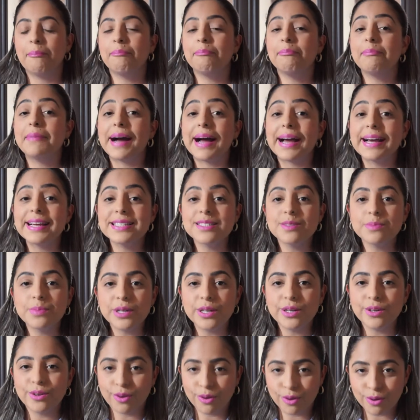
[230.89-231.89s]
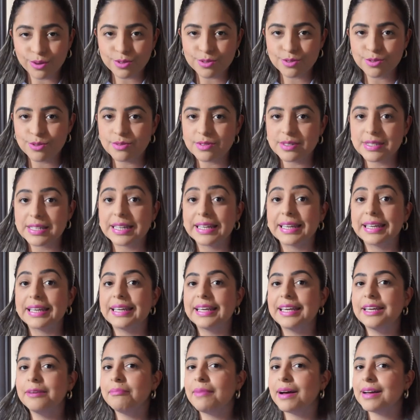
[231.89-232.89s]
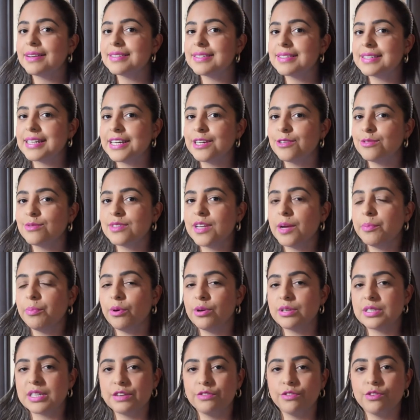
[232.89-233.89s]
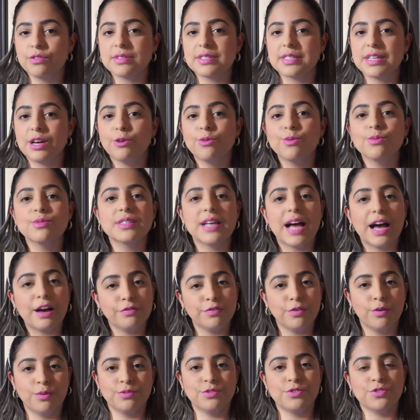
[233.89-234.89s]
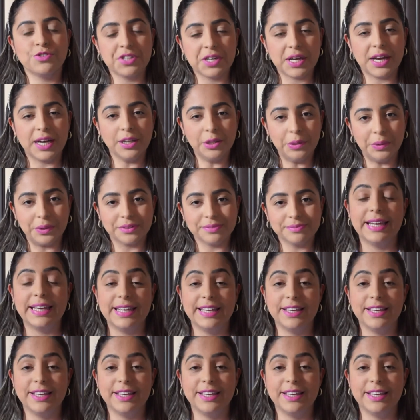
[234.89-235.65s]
mais brilhosos e macios depois que você usar a fonte de calor.